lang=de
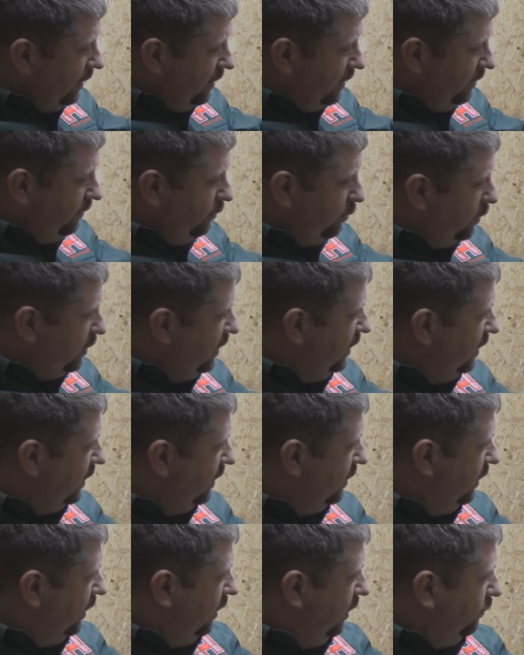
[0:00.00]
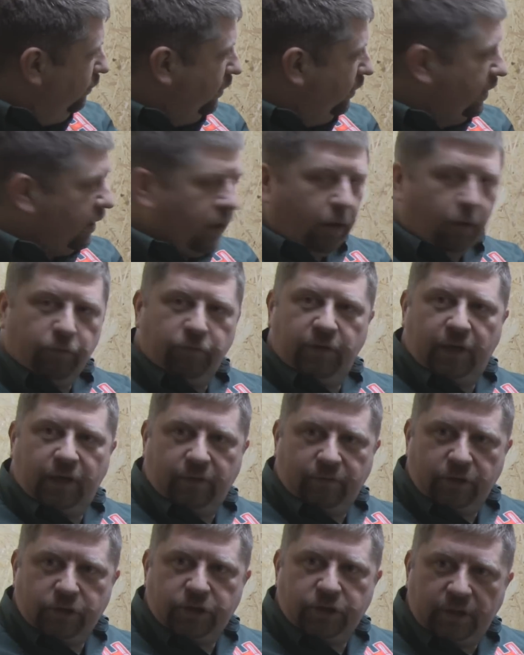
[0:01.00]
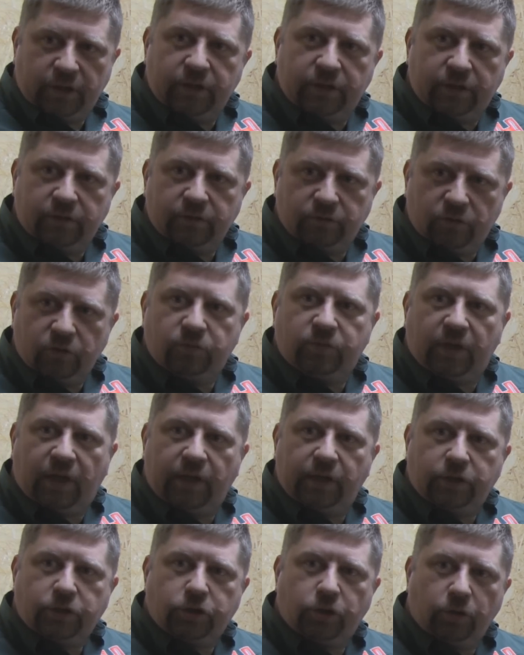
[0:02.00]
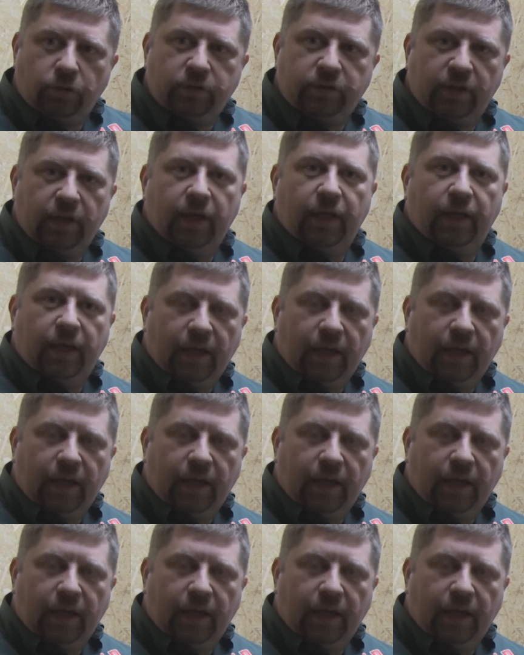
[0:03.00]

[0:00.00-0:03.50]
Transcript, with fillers: Die wird hier von der Auflage wahrscheinlich zum Teil geschluckt,